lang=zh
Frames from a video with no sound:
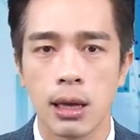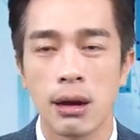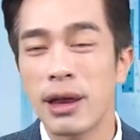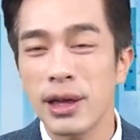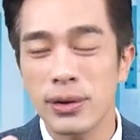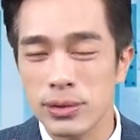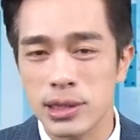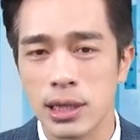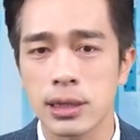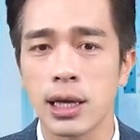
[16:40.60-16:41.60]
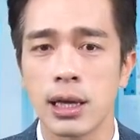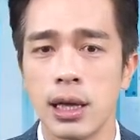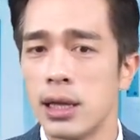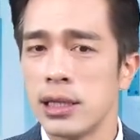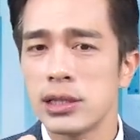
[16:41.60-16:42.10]
六成呢。
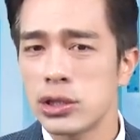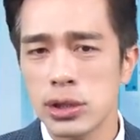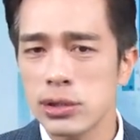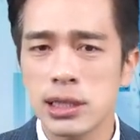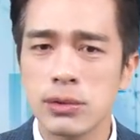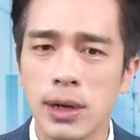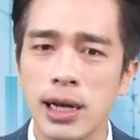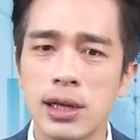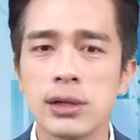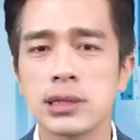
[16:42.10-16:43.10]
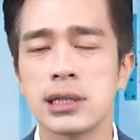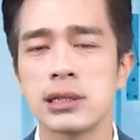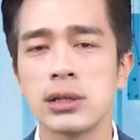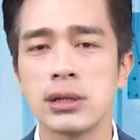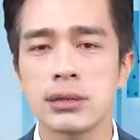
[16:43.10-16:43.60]
那修正完六成
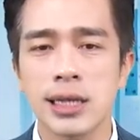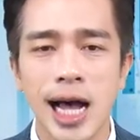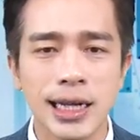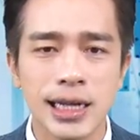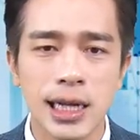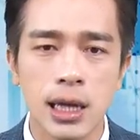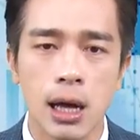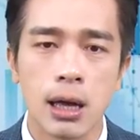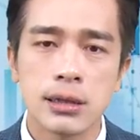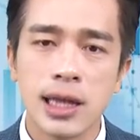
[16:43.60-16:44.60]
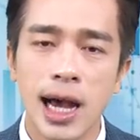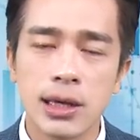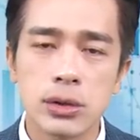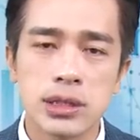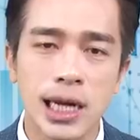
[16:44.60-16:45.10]
之后，大家可以看到它
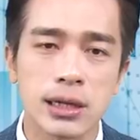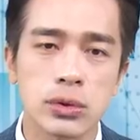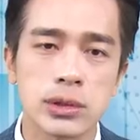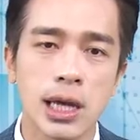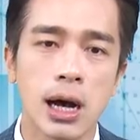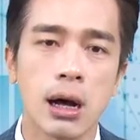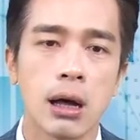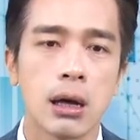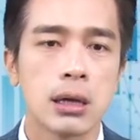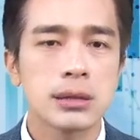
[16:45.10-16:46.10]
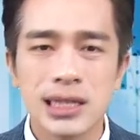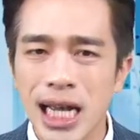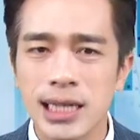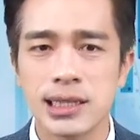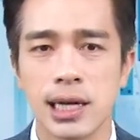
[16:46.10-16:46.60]
又涨了多少？
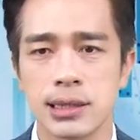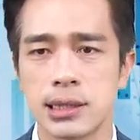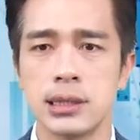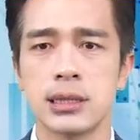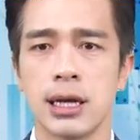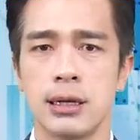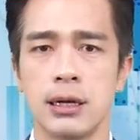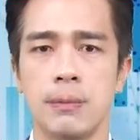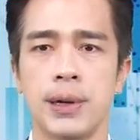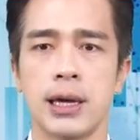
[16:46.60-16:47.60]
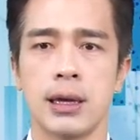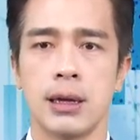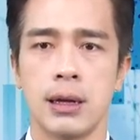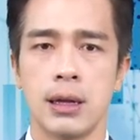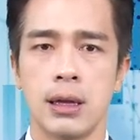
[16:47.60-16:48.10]
再涨四点二倍。
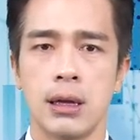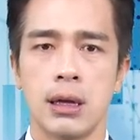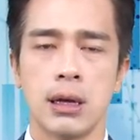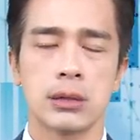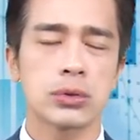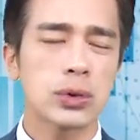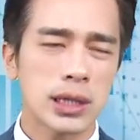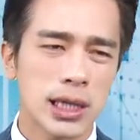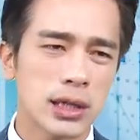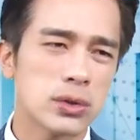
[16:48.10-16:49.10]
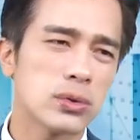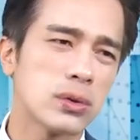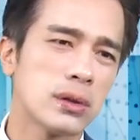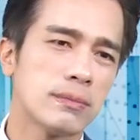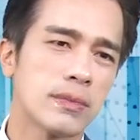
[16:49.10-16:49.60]
所以也就是
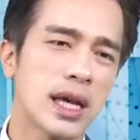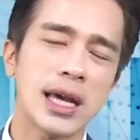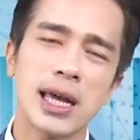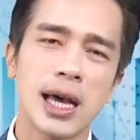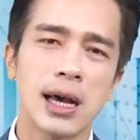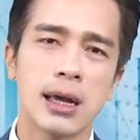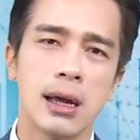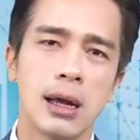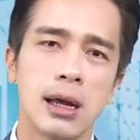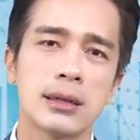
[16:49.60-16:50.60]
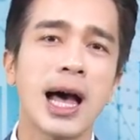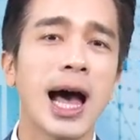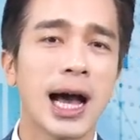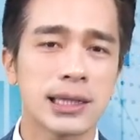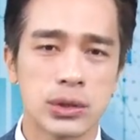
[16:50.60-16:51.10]
说，AI 它
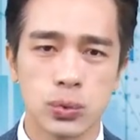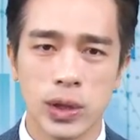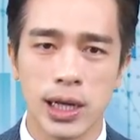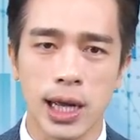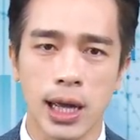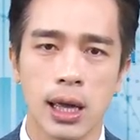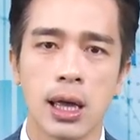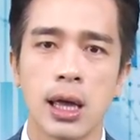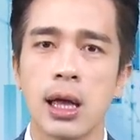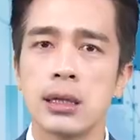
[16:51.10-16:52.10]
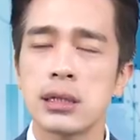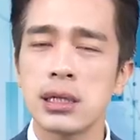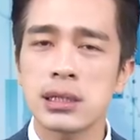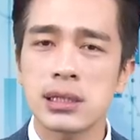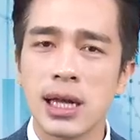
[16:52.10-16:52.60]
还是未来，
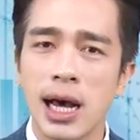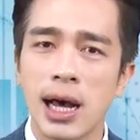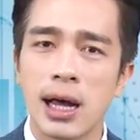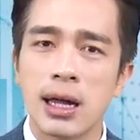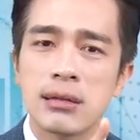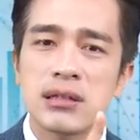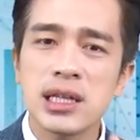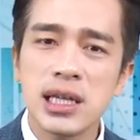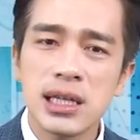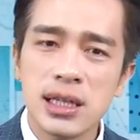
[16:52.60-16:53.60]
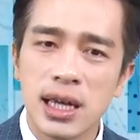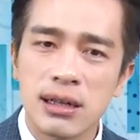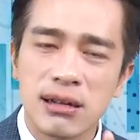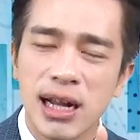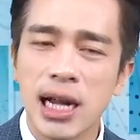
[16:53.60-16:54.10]
特斯拉。第一
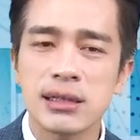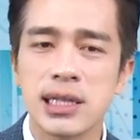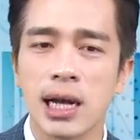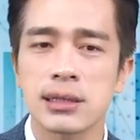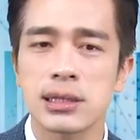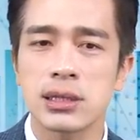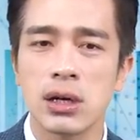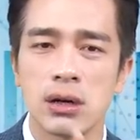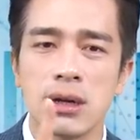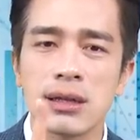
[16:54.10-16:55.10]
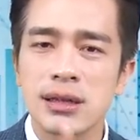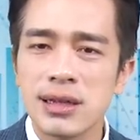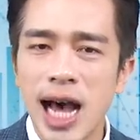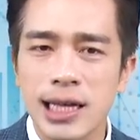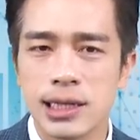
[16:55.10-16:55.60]
年刚涨的时候，
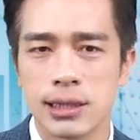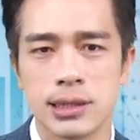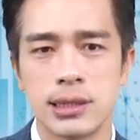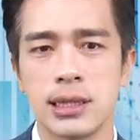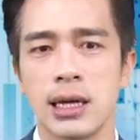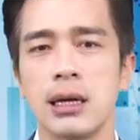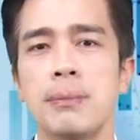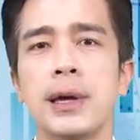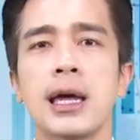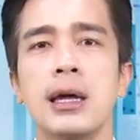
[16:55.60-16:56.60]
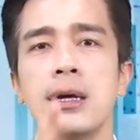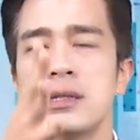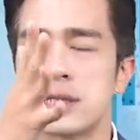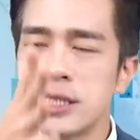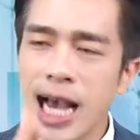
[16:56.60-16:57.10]
大涨了四点二倍，
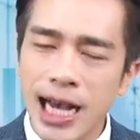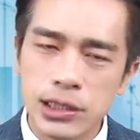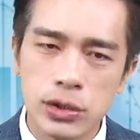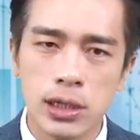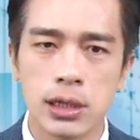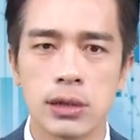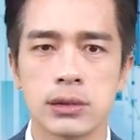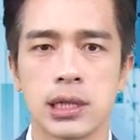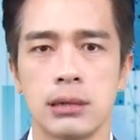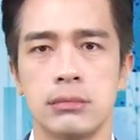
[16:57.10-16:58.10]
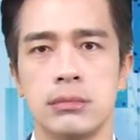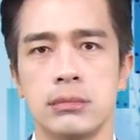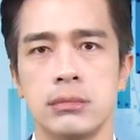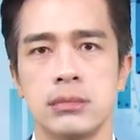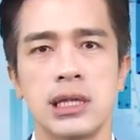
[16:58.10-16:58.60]
下修了六成，
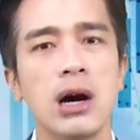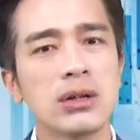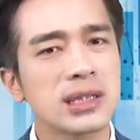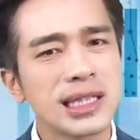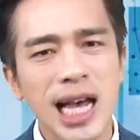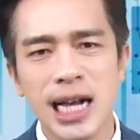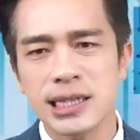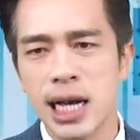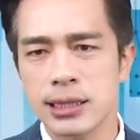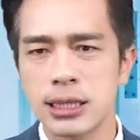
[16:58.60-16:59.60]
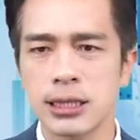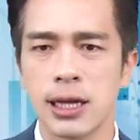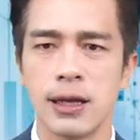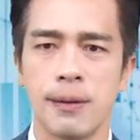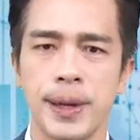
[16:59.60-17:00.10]
然后再涨四
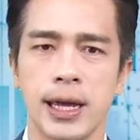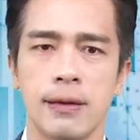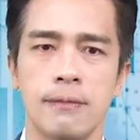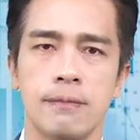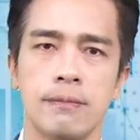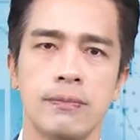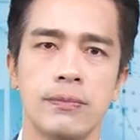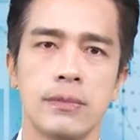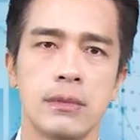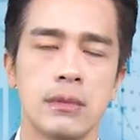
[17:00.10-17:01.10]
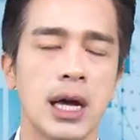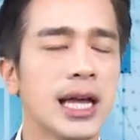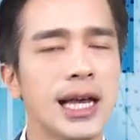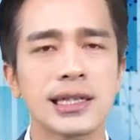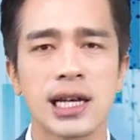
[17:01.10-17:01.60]
点二
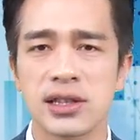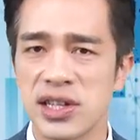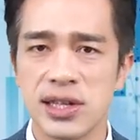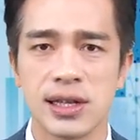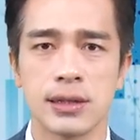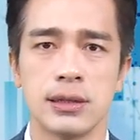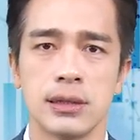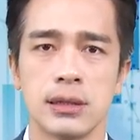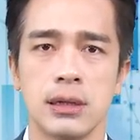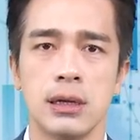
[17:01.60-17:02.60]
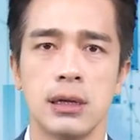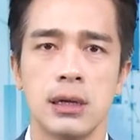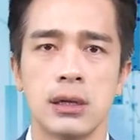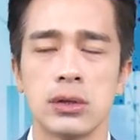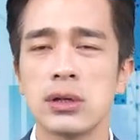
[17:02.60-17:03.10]
倍，AI 才第一年而已，
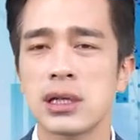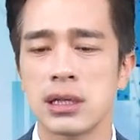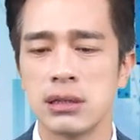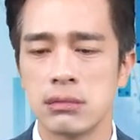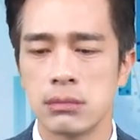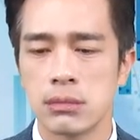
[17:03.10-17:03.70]
有可能